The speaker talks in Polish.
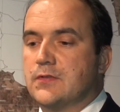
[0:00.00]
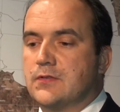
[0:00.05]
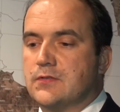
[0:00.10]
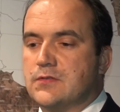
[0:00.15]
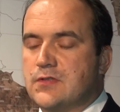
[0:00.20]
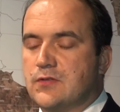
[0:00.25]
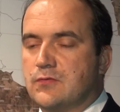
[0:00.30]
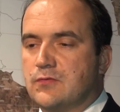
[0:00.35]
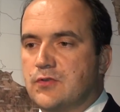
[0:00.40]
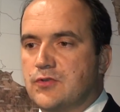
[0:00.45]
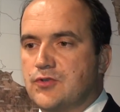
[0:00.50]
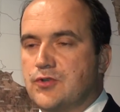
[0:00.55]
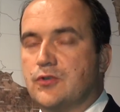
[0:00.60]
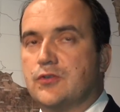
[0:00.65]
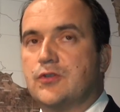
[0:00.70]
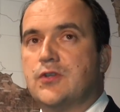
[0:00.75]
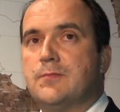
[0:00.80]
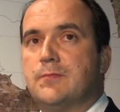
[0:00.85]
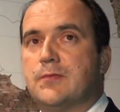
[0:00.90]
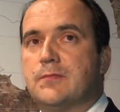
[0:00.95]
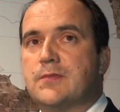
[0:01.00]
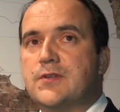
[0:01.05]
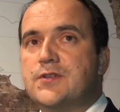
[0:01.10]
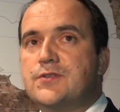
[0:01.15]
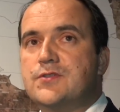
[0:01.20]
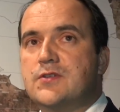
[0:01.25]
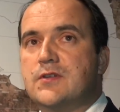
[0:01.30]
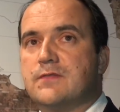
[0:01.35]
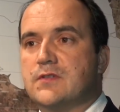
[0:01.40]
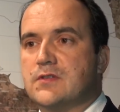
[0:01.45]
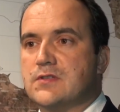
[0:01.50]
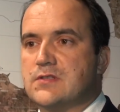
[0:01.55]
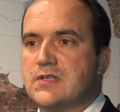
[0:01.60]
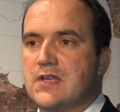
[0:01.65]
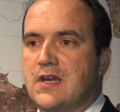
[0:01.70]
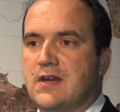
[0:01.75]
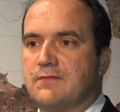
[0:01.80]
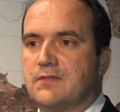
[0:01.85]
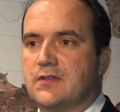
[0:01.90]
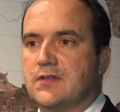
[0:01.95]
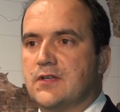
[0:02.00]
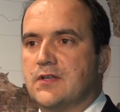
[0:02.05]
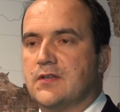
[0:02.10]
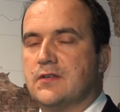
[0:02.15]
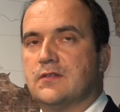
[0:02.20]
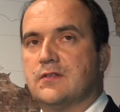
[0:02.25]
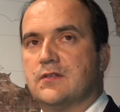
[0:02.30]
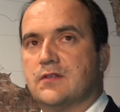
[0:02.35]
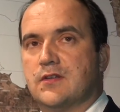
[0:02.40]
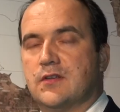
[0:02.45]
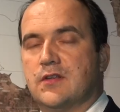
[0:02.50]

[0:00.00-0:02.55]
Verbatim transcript: Są to środki publiczne, więc jawne,